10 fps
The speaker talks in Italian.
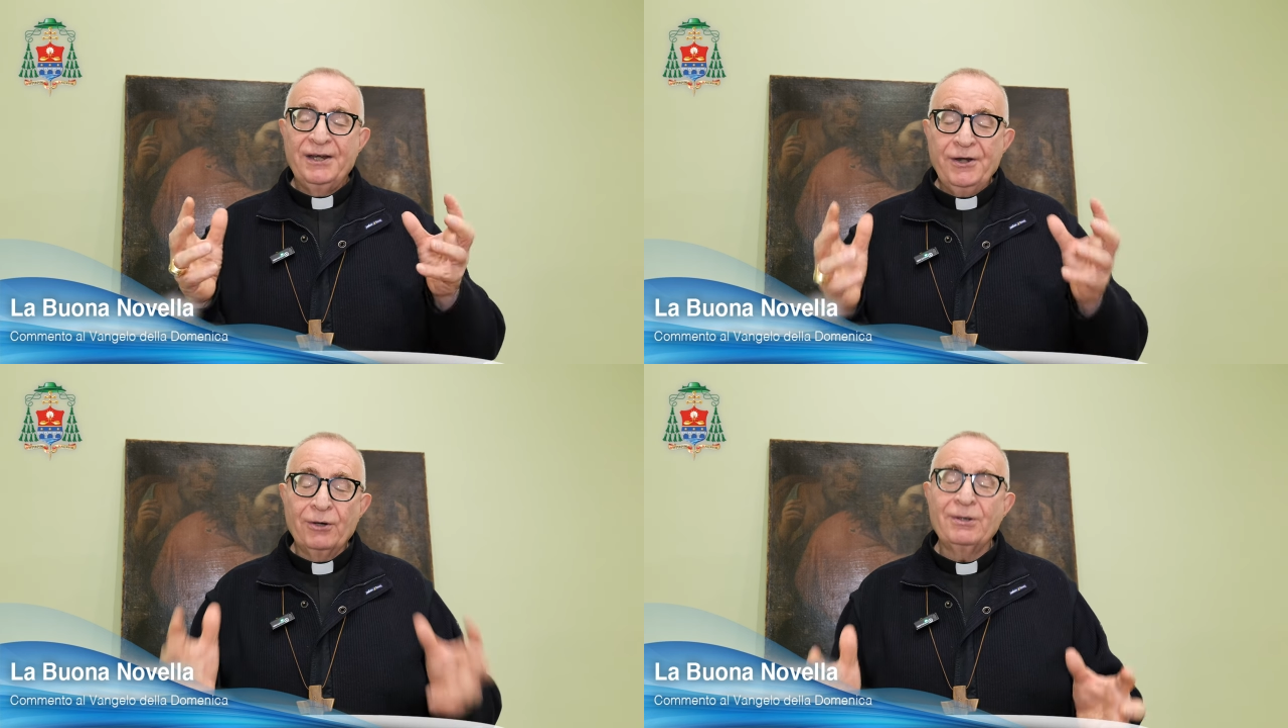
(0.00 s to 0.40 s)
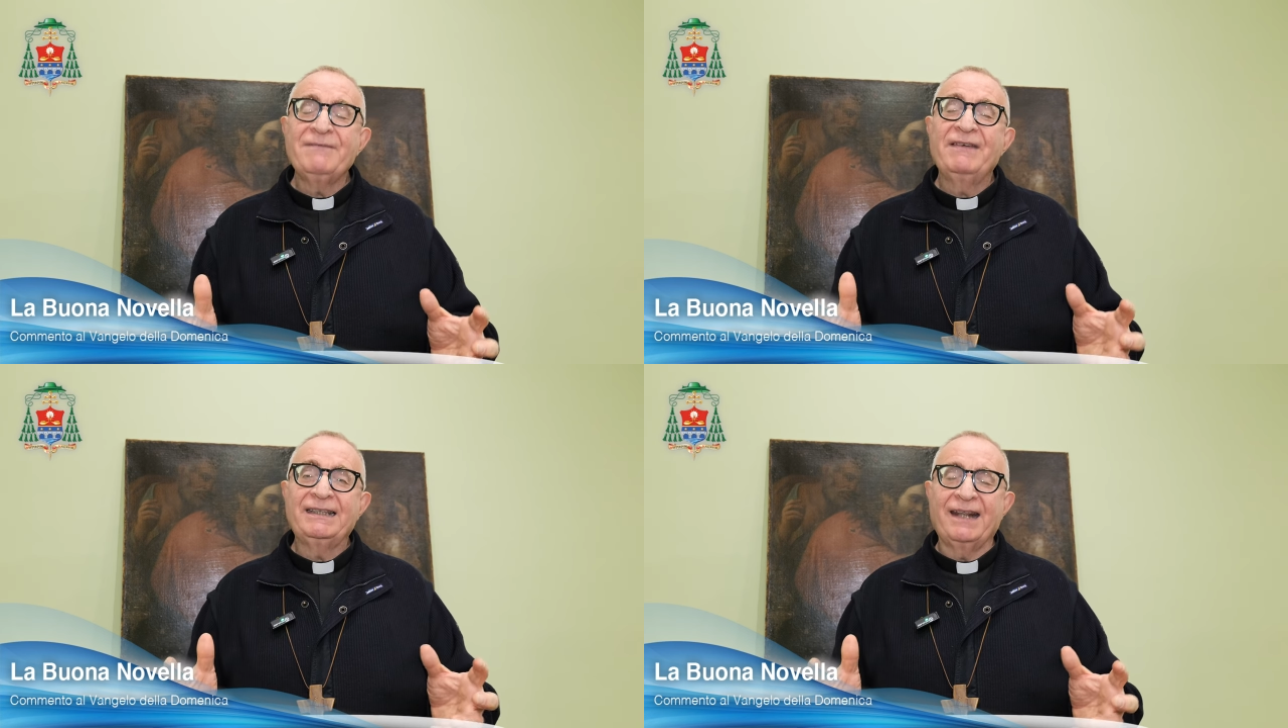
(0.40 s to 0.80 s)

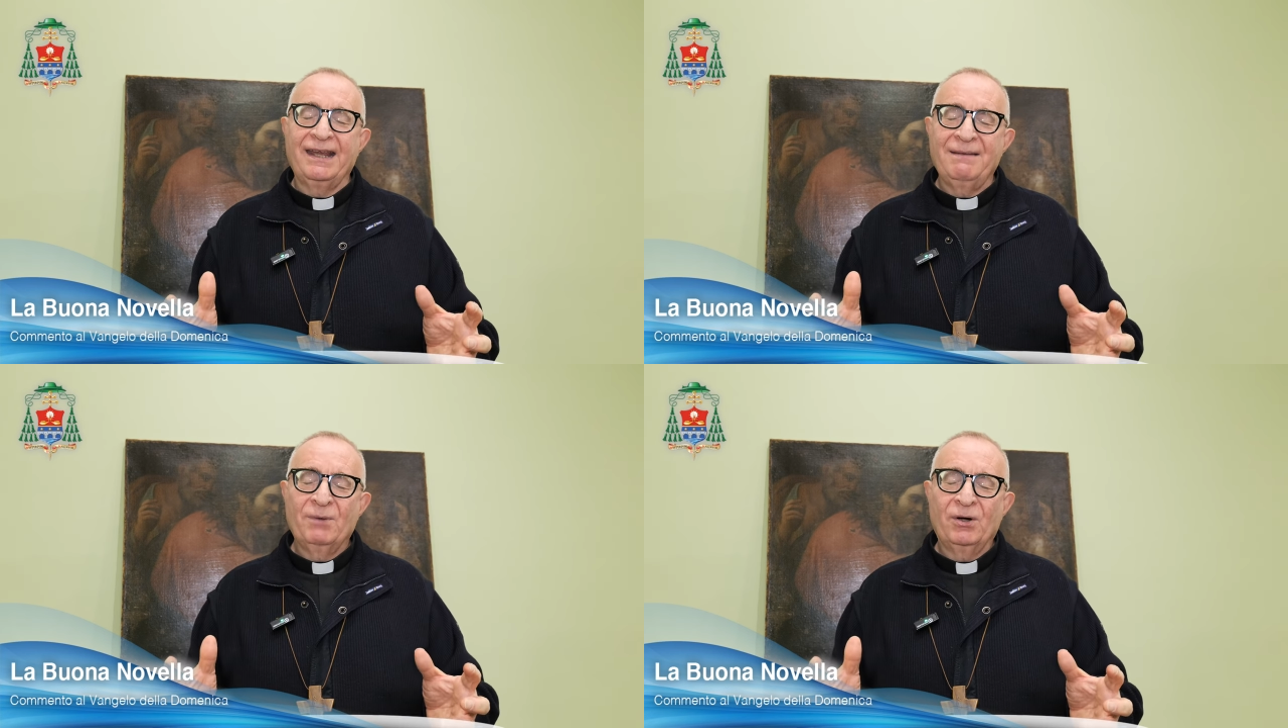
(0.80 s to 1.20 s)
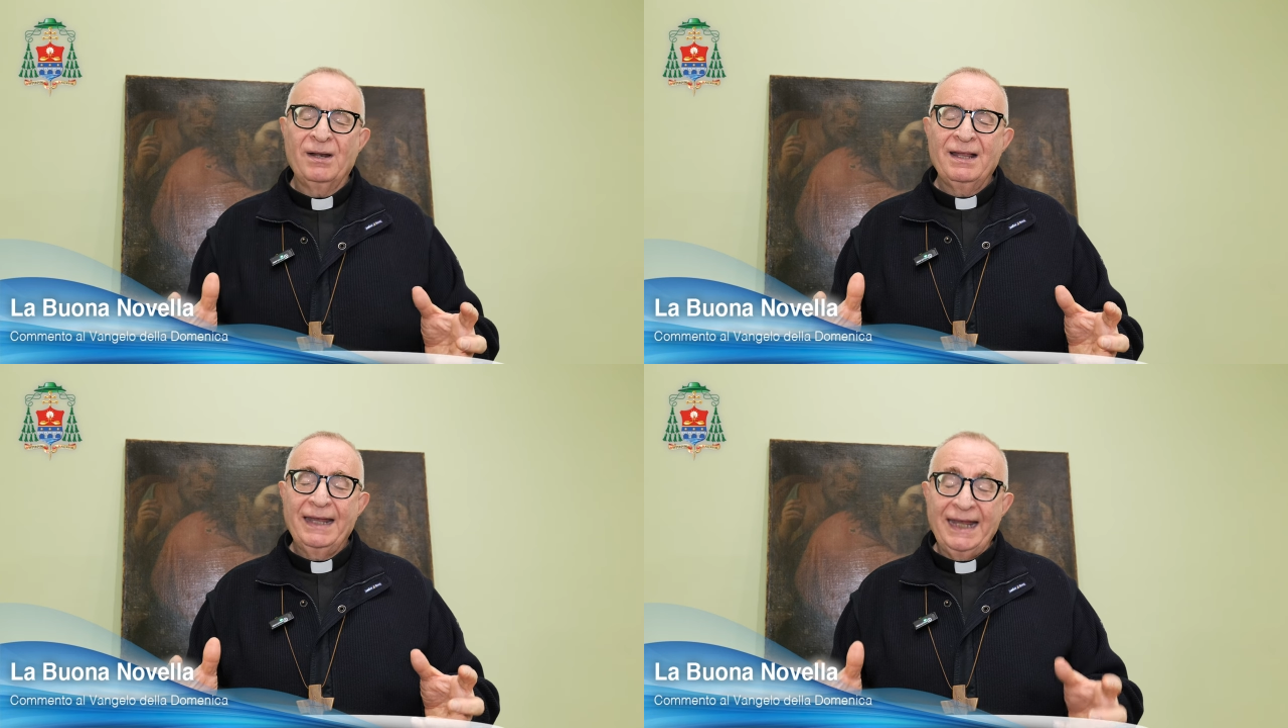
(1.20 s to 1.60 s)
noi vedremo
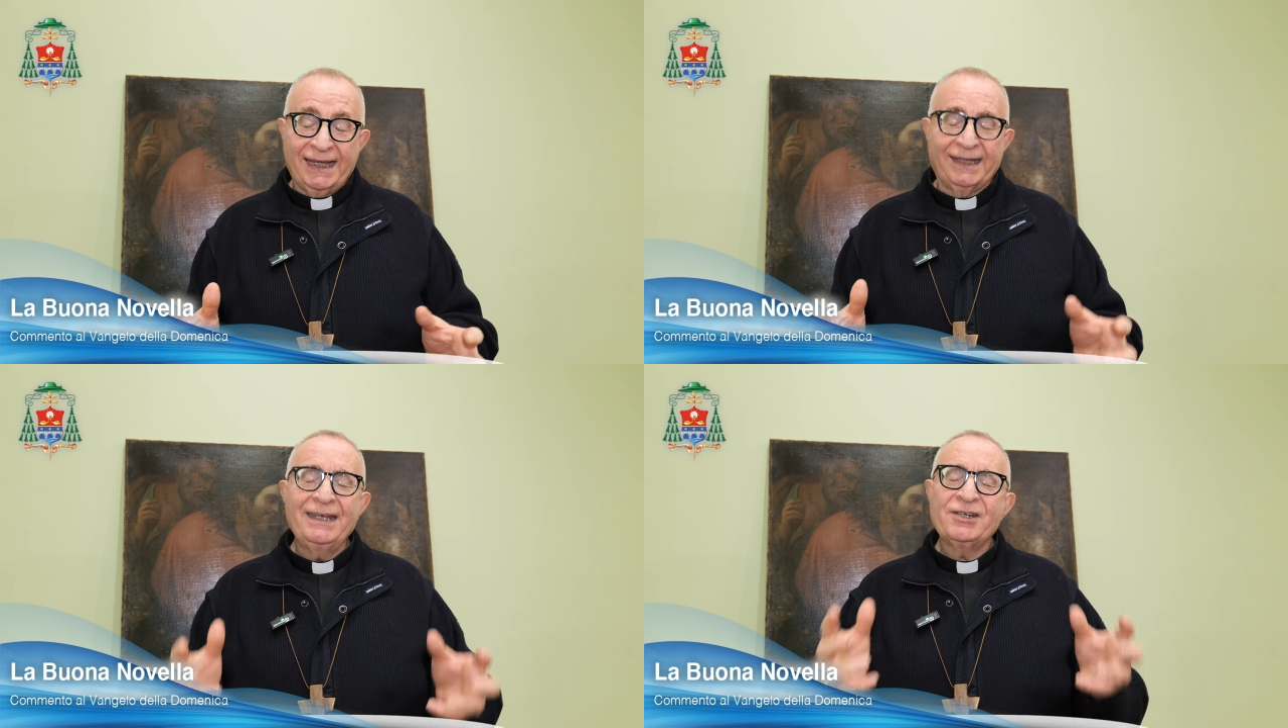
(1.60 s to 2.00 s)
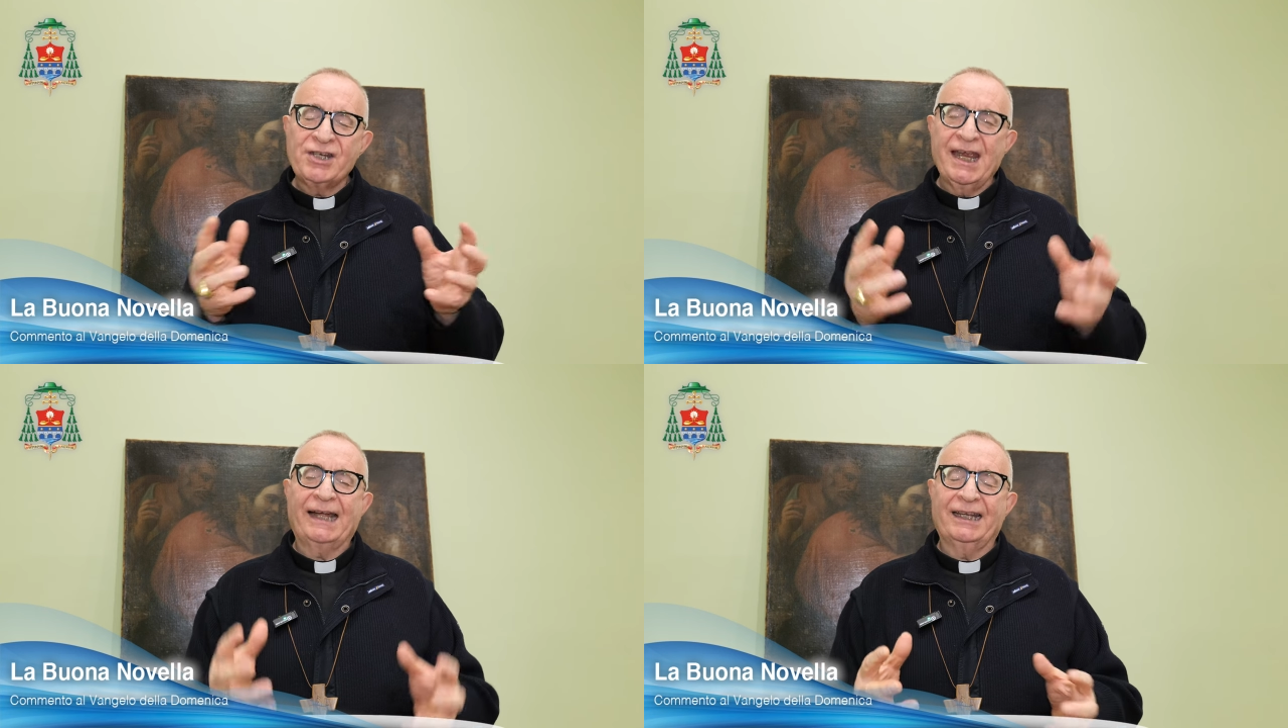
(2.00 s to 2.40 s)
e chi
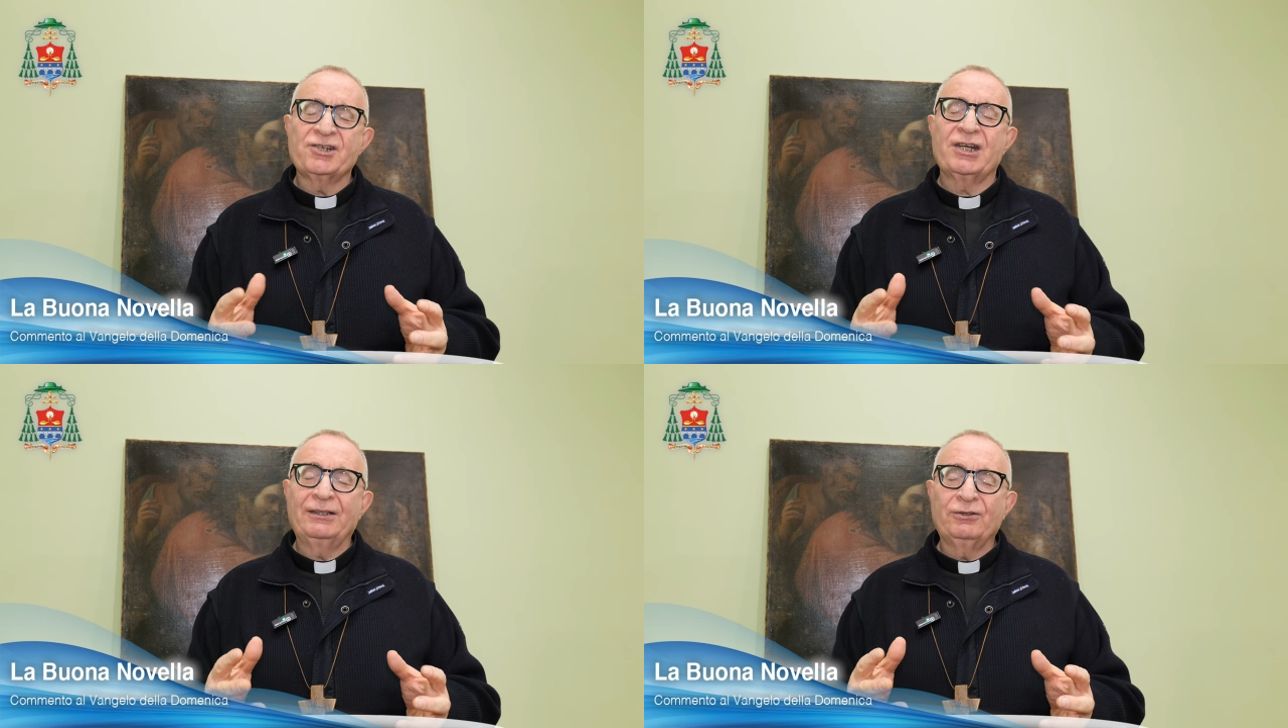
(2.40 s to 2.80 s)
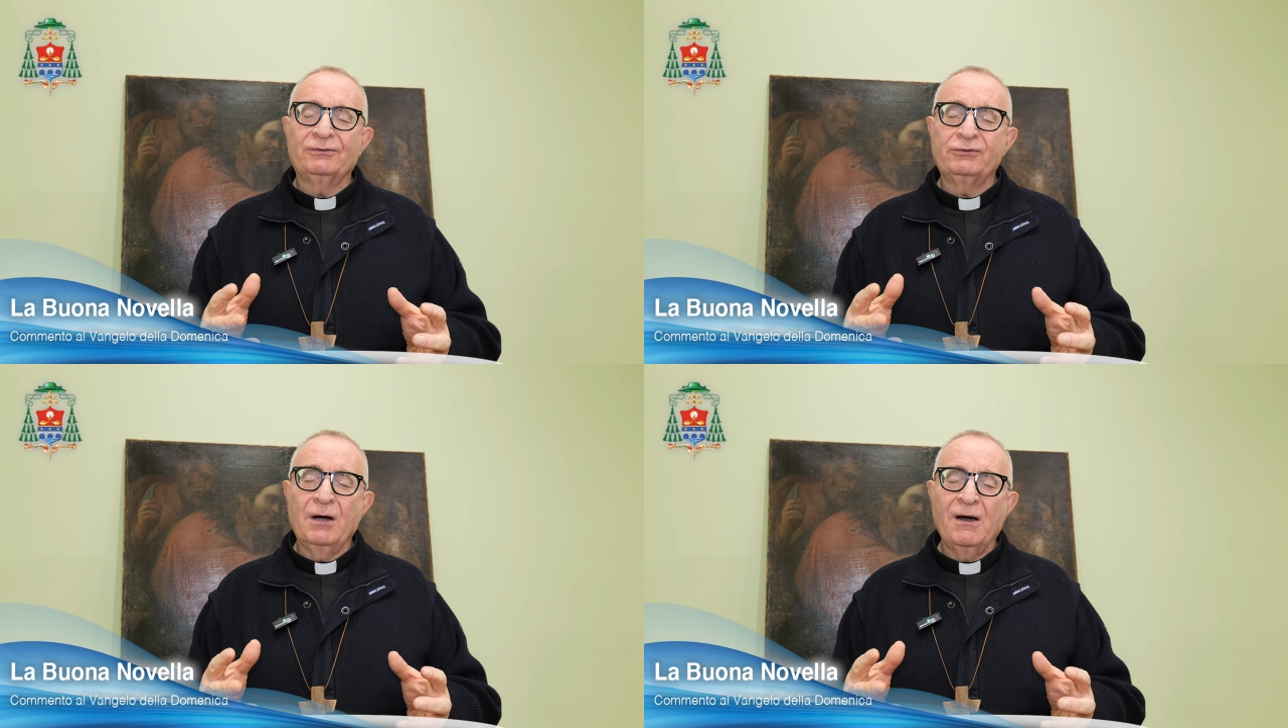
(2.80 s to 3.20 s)
ci ha
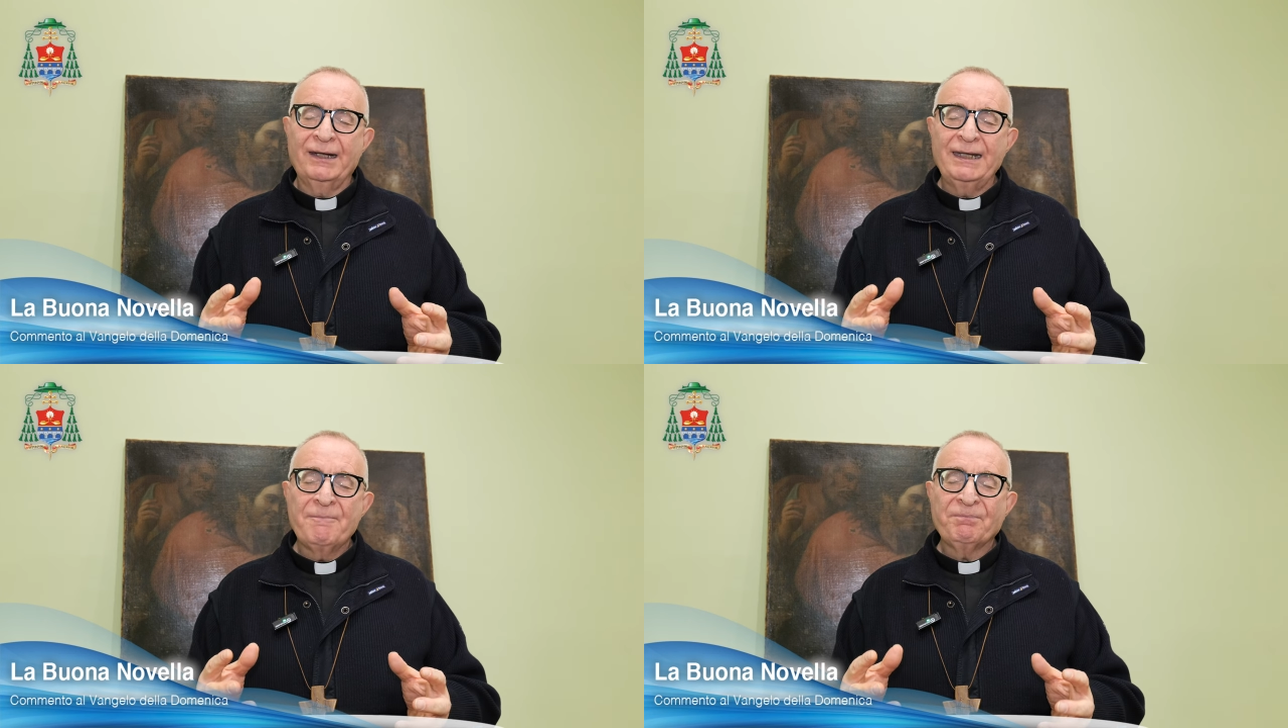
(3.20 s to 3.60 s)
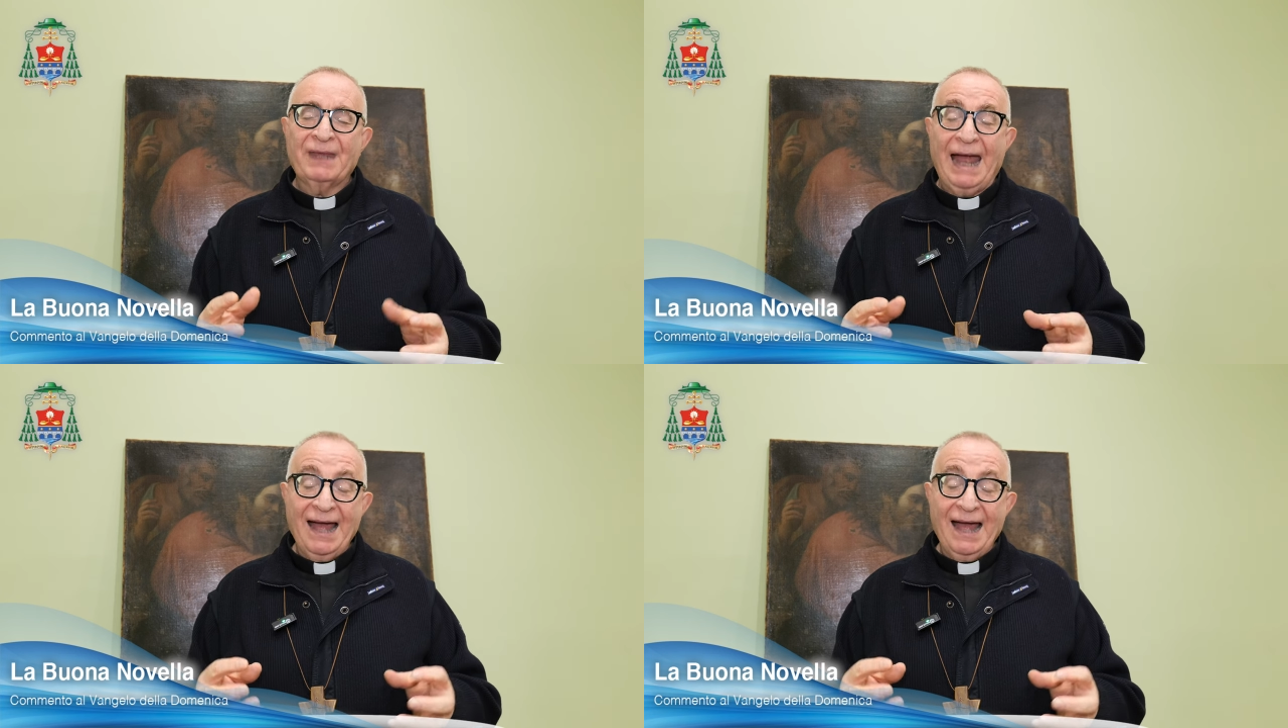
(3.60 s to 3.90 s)
cacciato fuori,